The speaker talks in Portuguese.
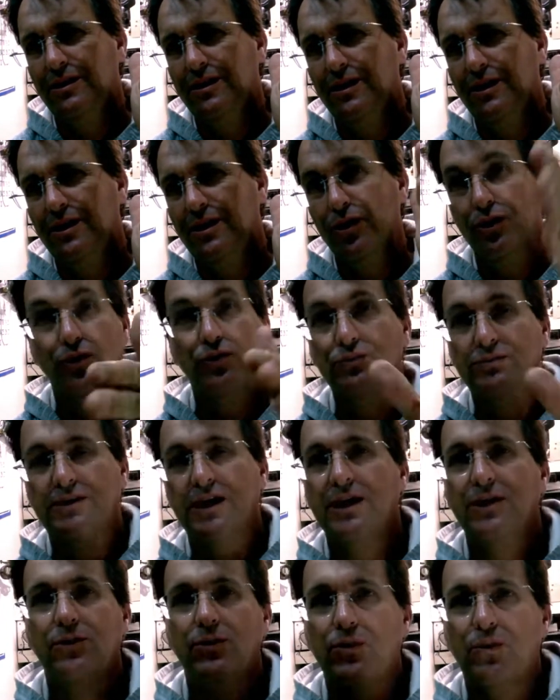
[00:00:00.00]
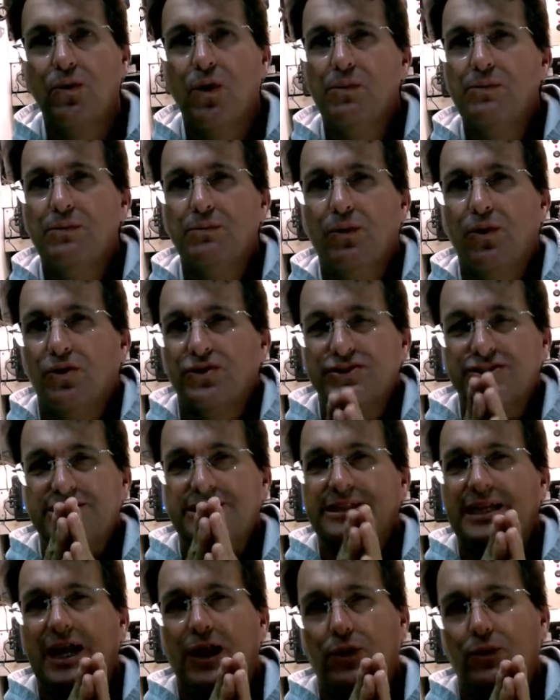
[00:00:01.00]
eu não tenho como
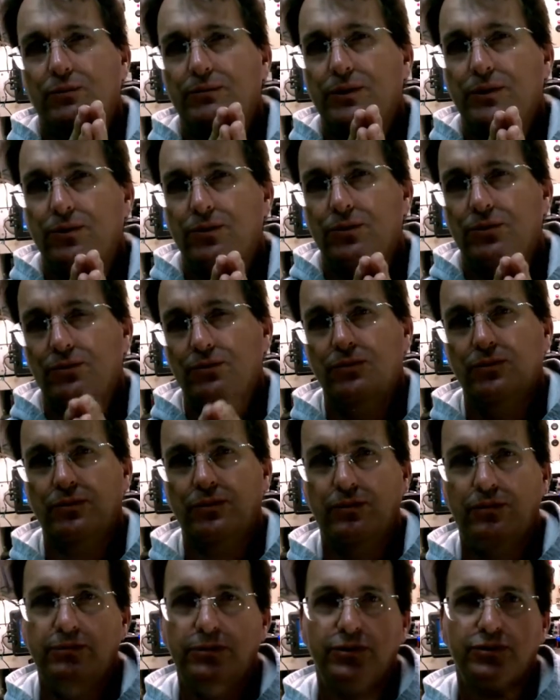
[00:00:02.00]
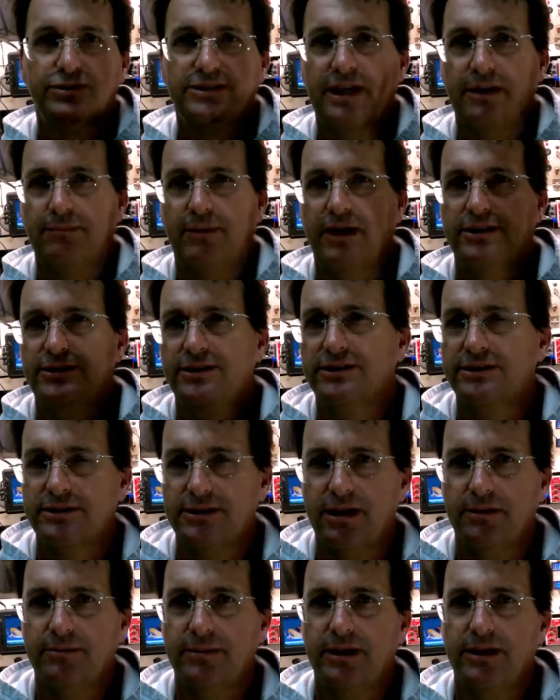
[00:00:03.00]
mostrar o meu, os meus trabalhos de
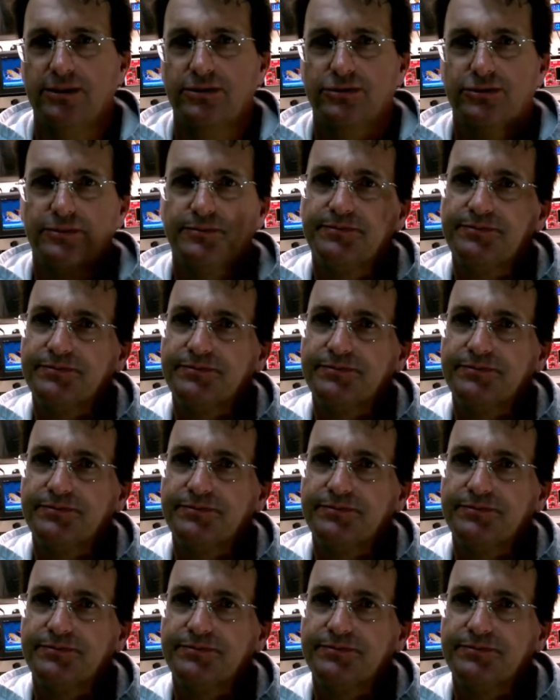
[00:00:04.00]
ensinamentos